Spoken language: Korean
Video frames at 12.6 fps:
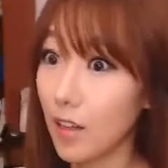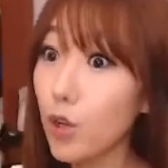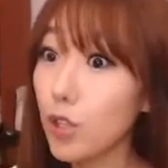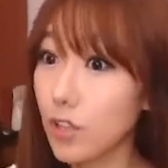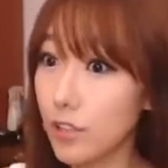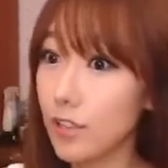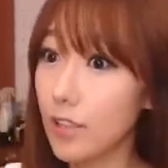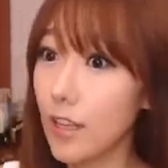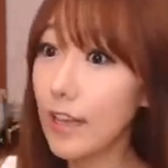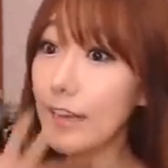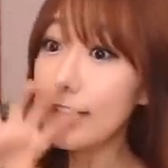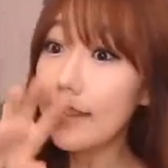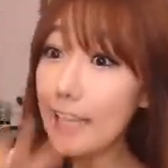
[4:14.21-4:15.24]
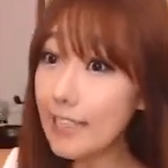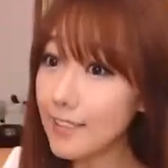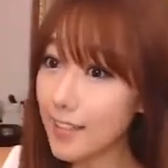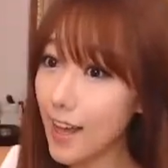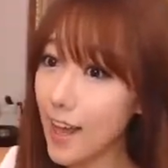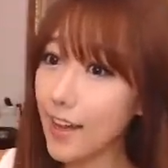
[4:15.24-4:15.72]
여기서는
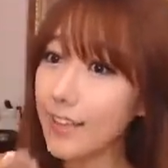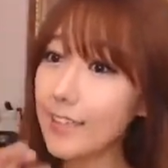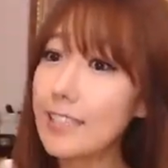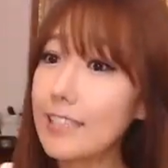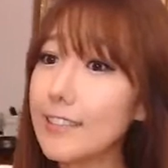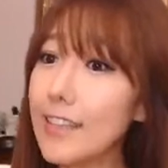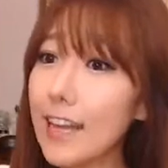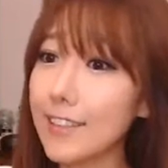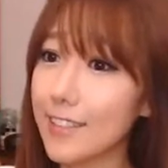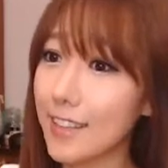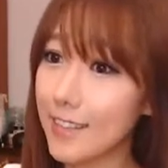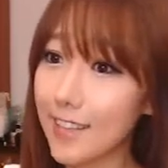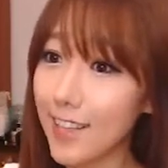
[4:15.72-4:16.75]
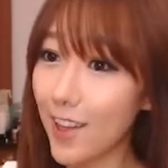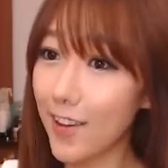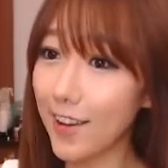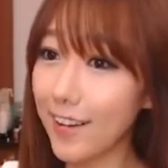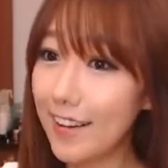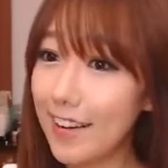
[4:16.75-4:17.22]
things가 그때그때
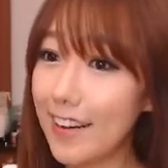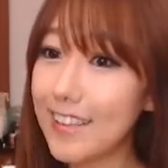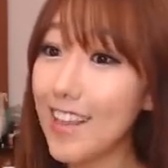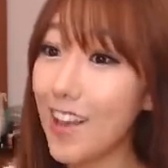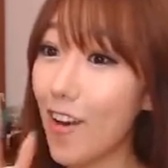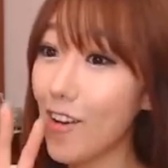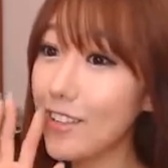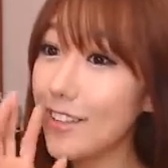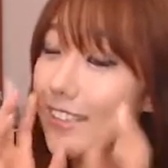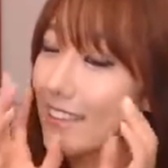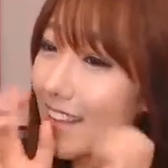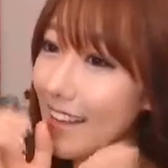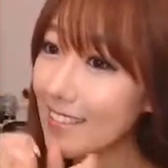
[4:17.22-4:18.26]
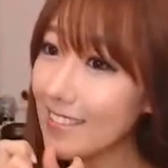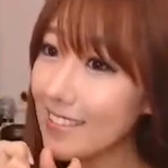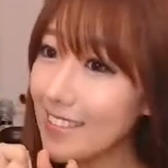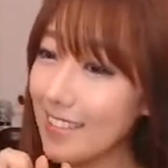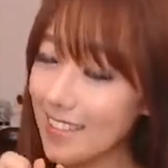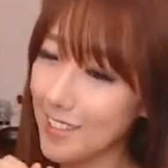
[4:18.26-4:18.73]
틀려요. 근데 여기서는
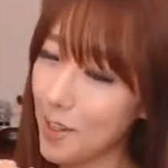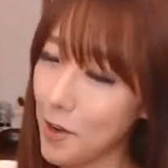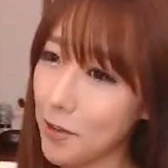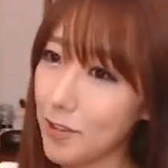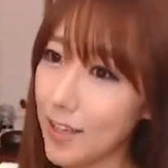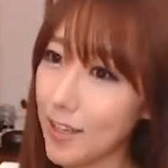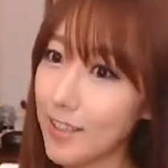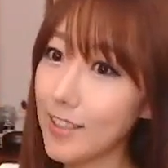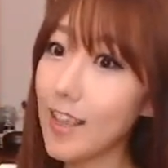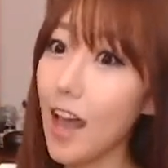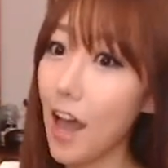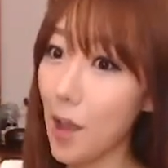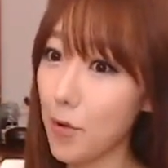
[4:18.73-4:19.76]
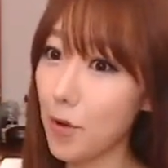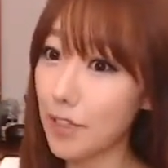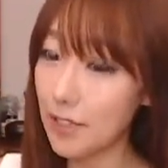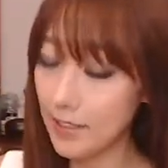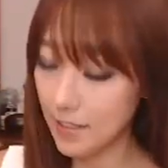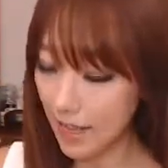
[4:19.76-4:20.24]
things 같은 경우에는 how
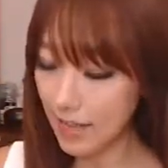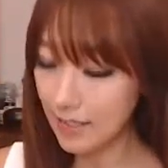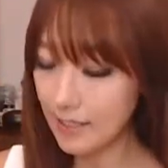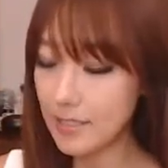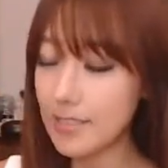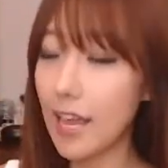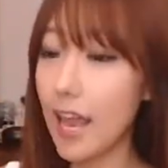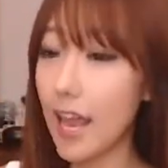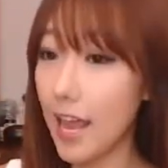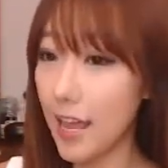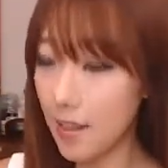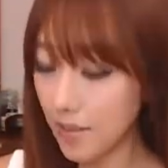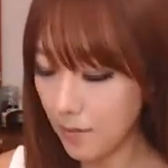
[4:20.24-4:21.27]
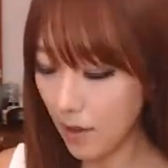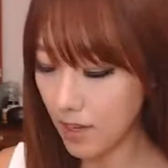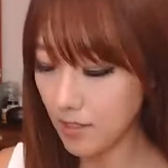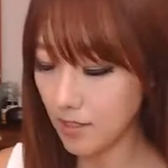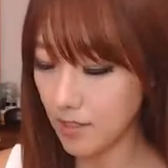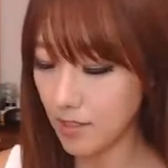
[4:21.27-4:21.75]
are things in
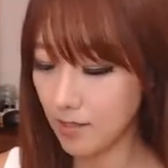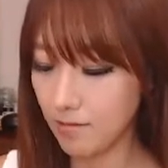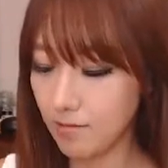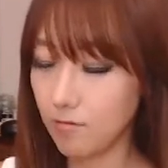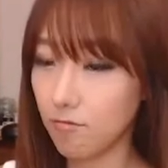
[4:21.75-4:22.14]
Boston?